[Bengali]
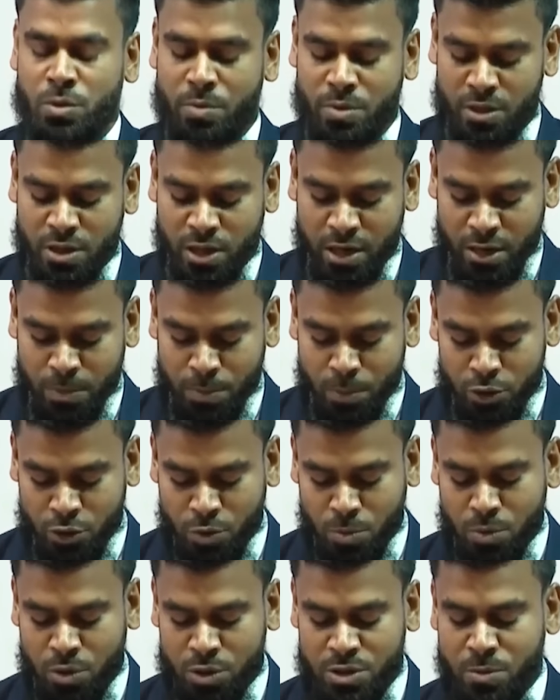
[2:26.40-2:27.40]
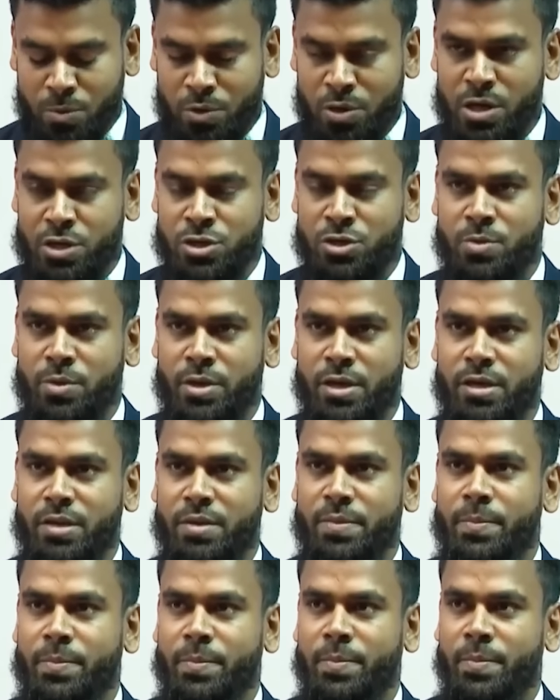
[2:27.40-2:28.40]
বিশ্ববিদ্যালয় প্রথম বর্ষে পড়ার
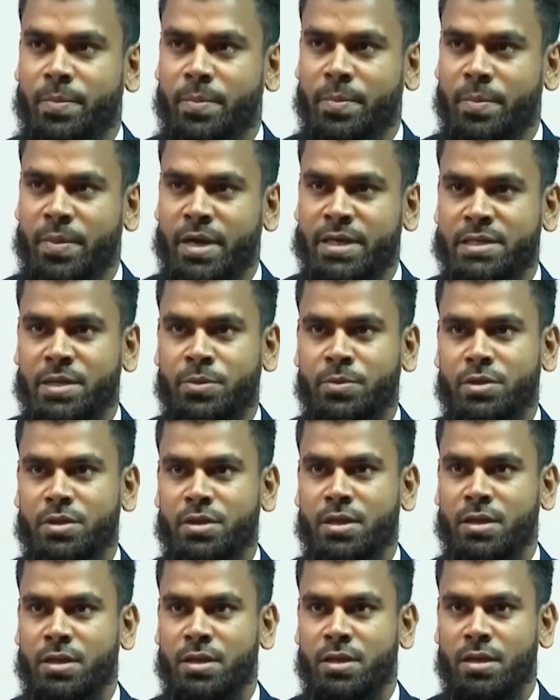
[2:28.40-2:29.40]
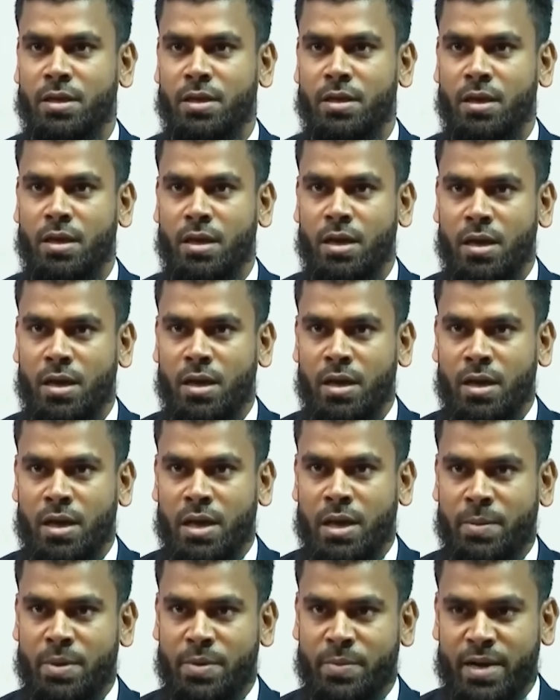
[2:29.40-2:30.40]
সময় মাঝে মধ্যেই
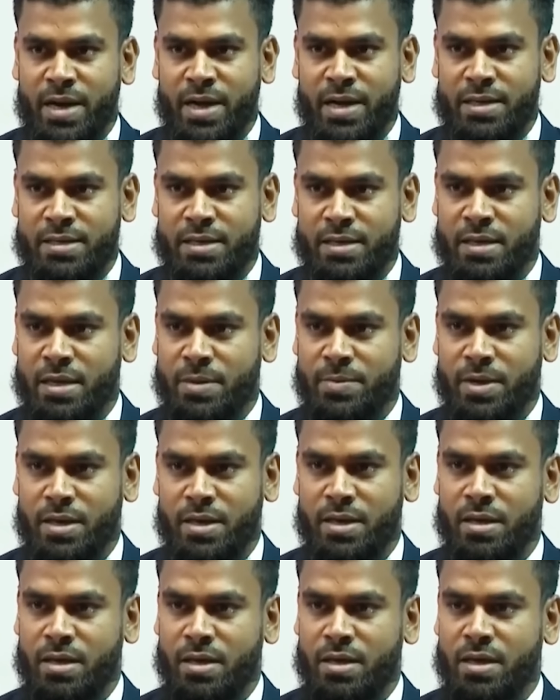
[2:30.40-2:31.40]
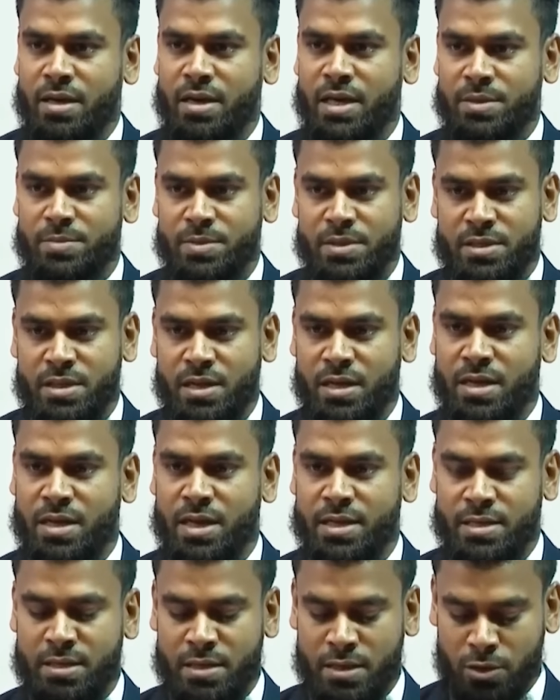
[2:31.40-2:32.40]
আমার ভাইয়ের সাথে আমাকে
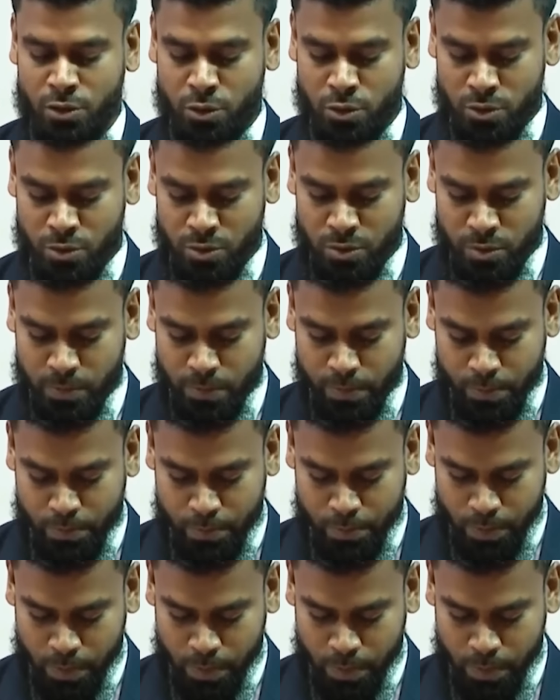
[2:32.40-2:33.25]
রাজমিস্ত্রির কাজে যেতে হতো